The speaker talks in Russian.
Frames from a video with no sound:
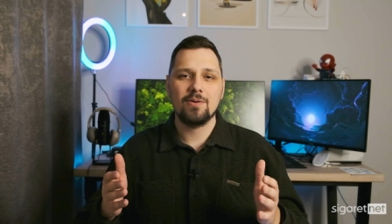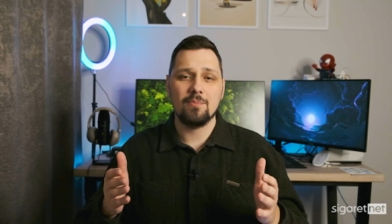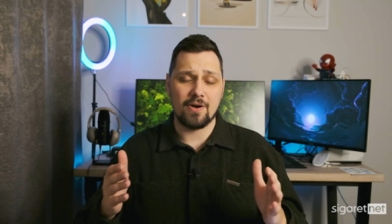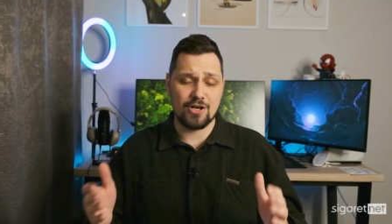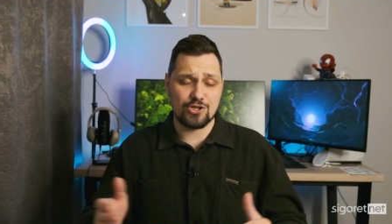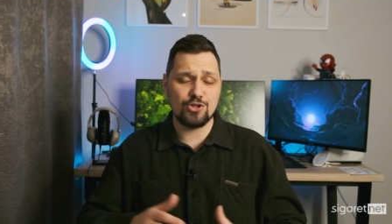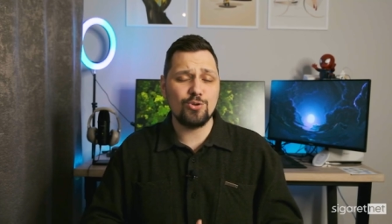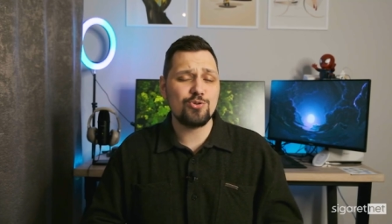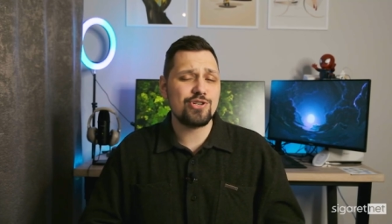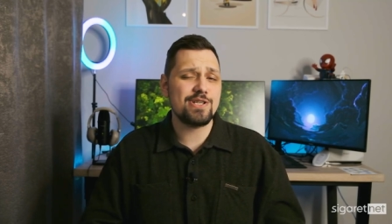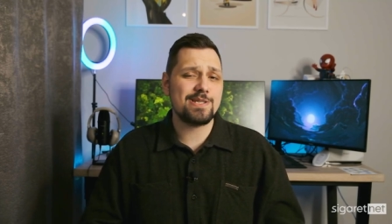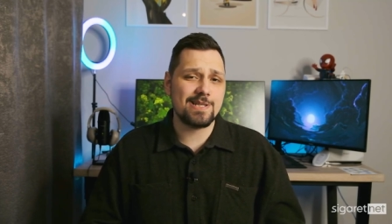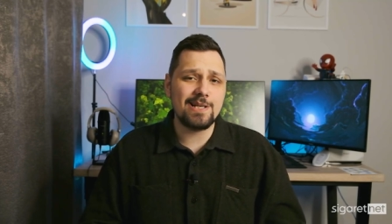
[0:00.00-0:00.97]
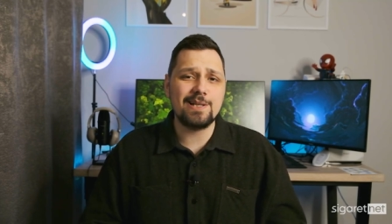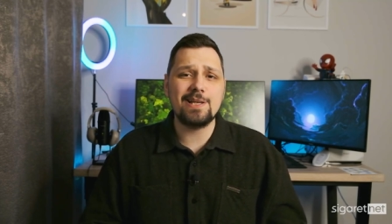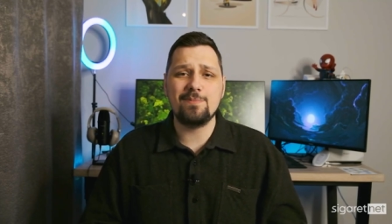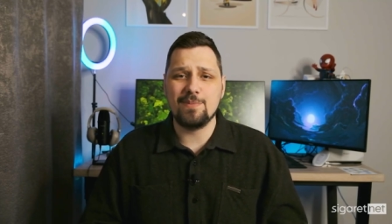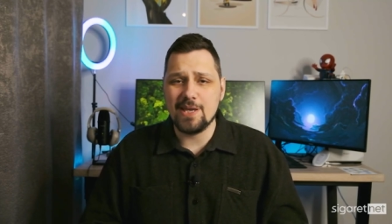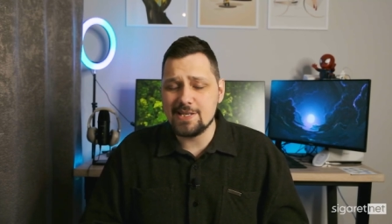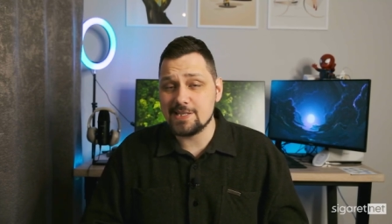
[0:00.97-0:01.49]
Прошел уже целый
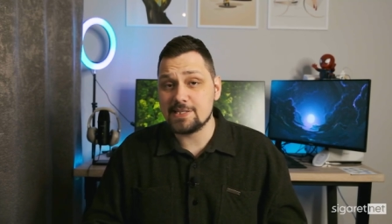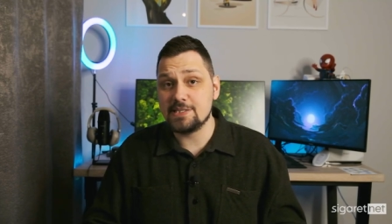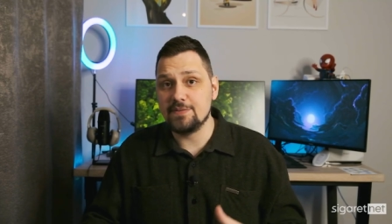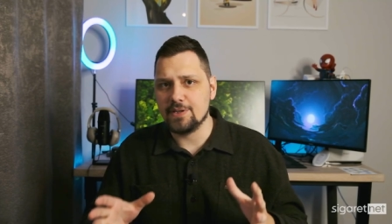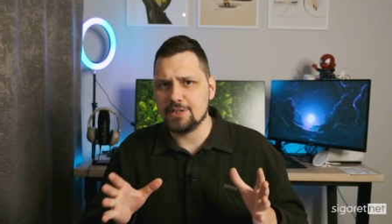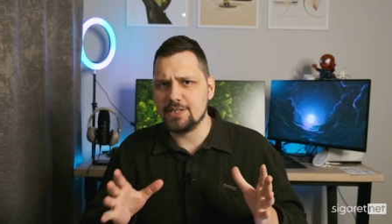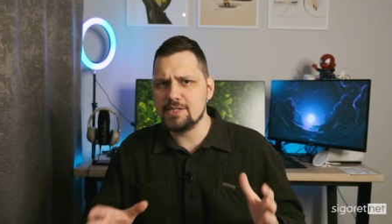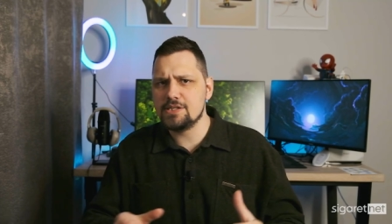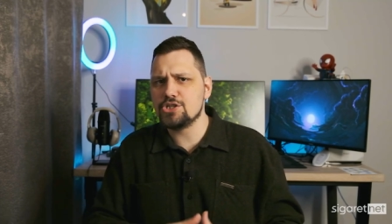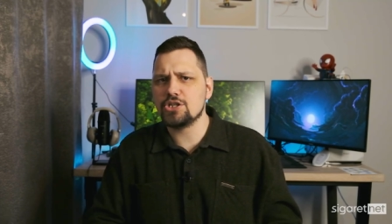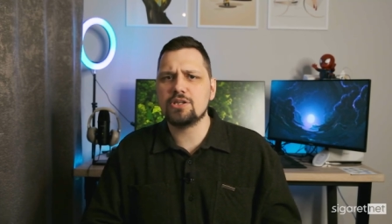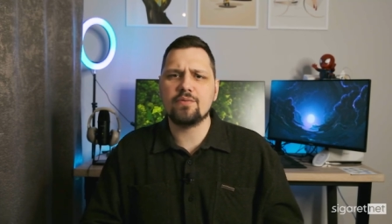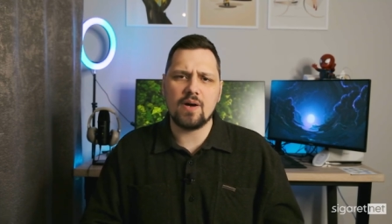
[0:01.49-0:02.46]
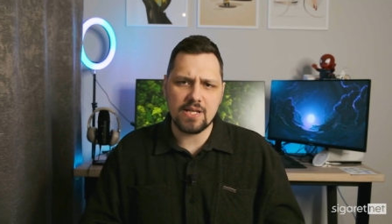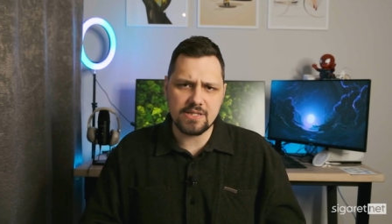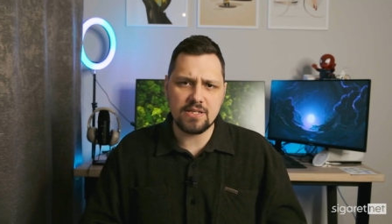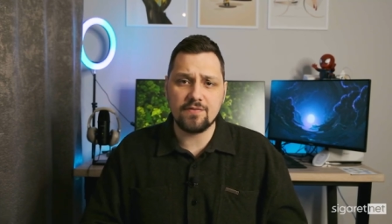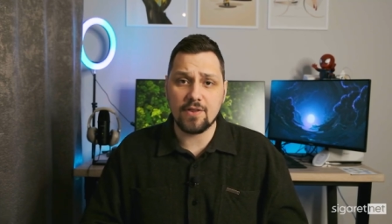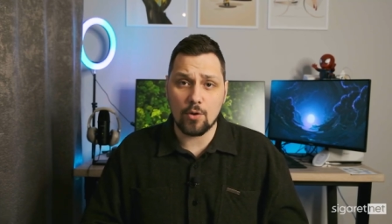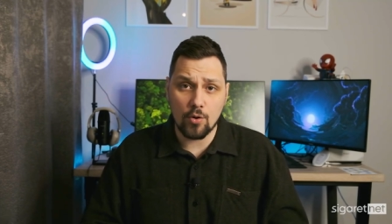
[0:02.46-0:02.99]
месяц
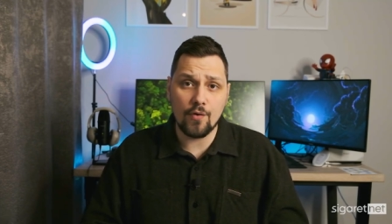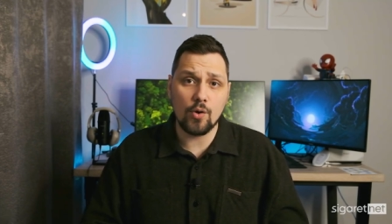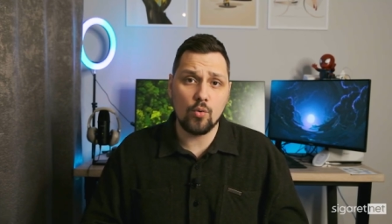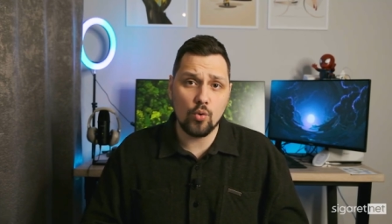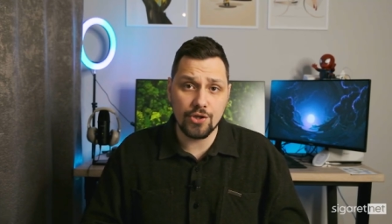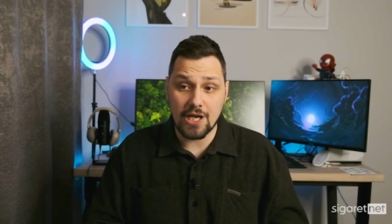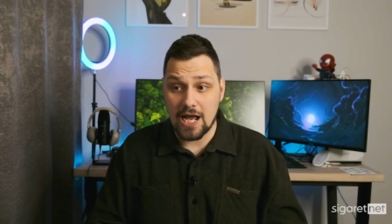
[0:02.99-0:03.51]
2022 года,